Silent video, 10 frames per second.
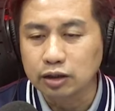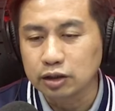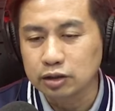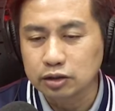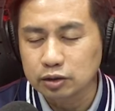
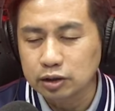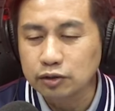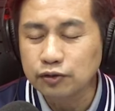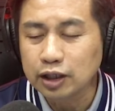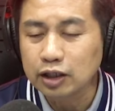你
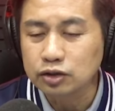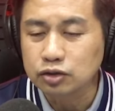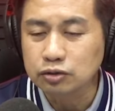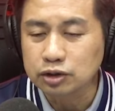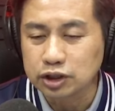因为那个时
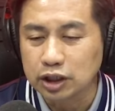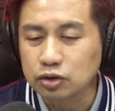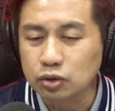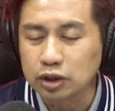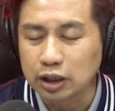候钱
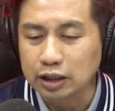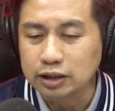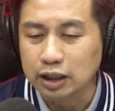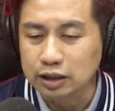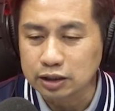对你来
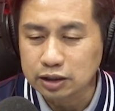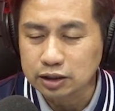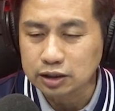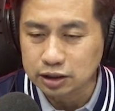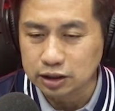讲已经
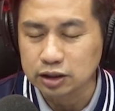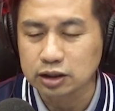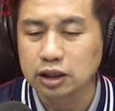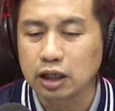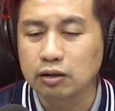是其
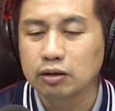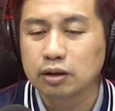次了，